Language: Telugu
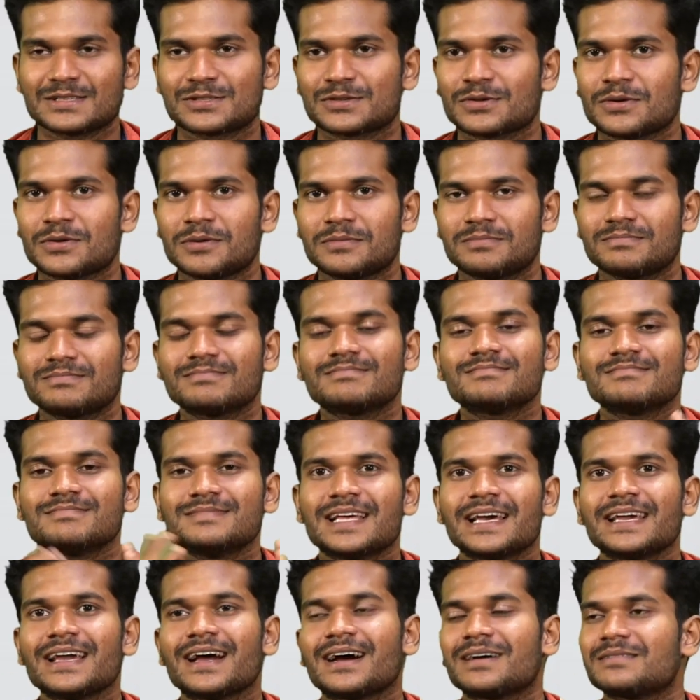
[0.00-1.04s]
సో
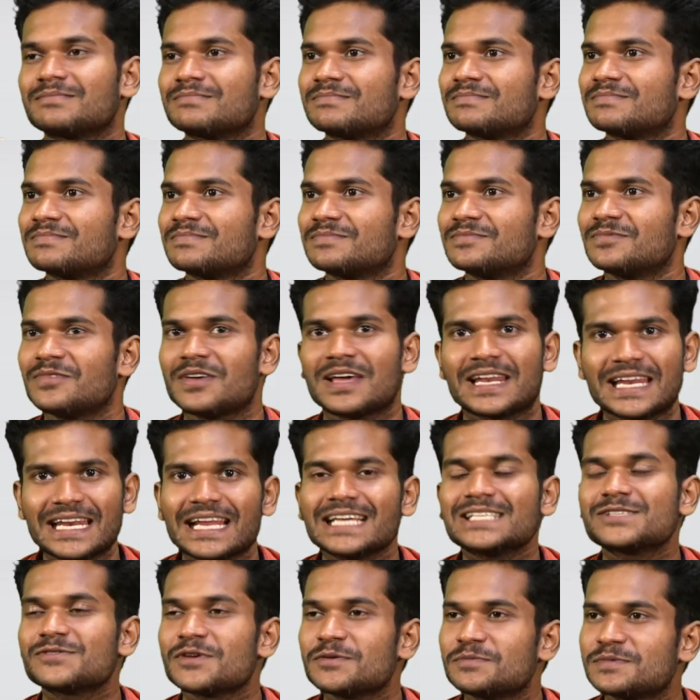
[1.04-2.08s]
దయా వెరీ
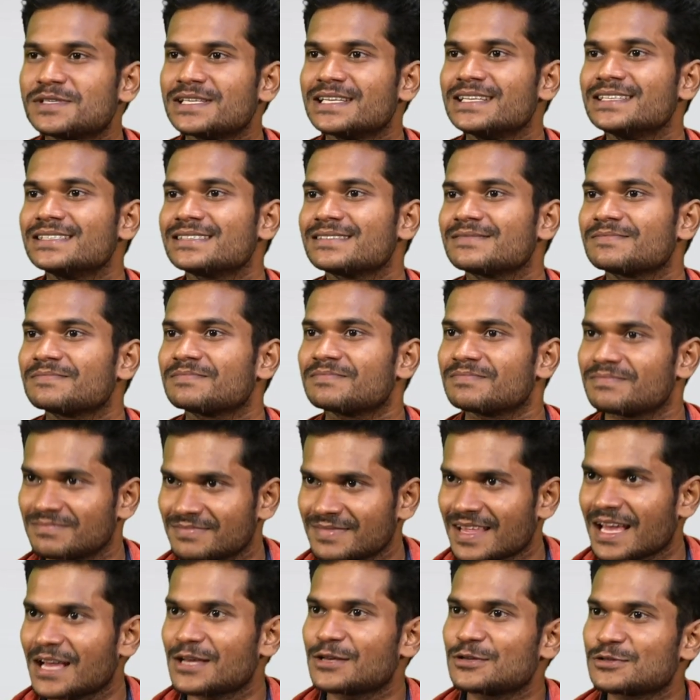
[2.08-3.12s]
నైస్ వెబ్ సిరీస్
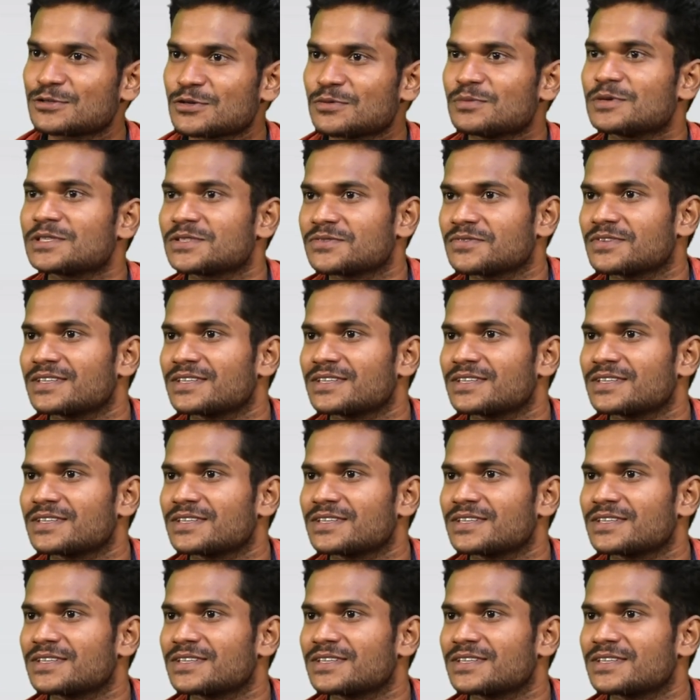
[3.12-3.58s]
థ్యాంక్ యూ సో మచ్